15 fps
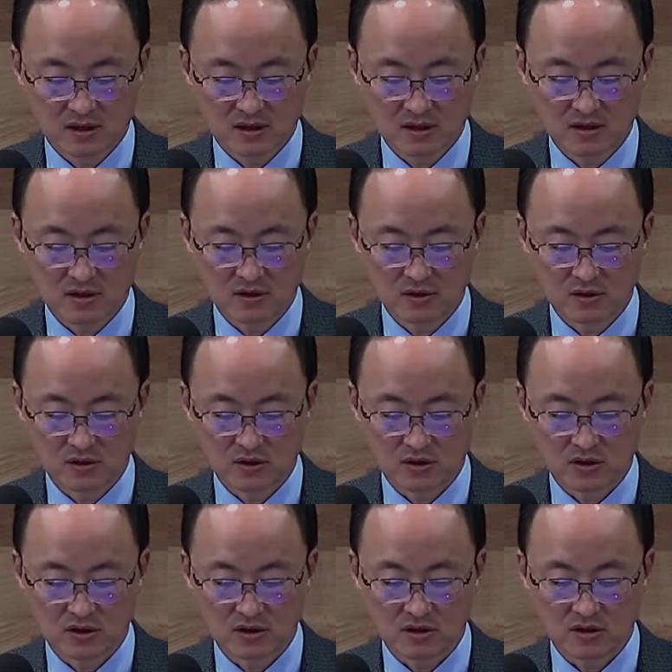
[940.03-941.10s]

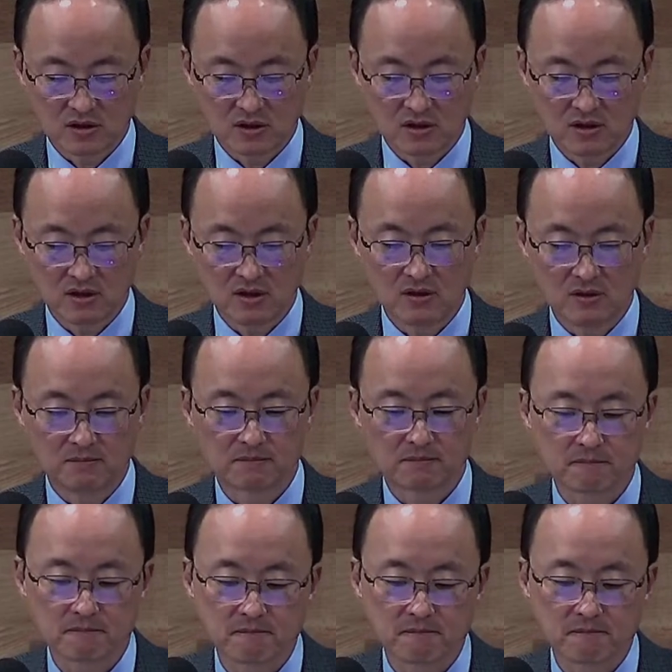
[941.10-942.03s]
그이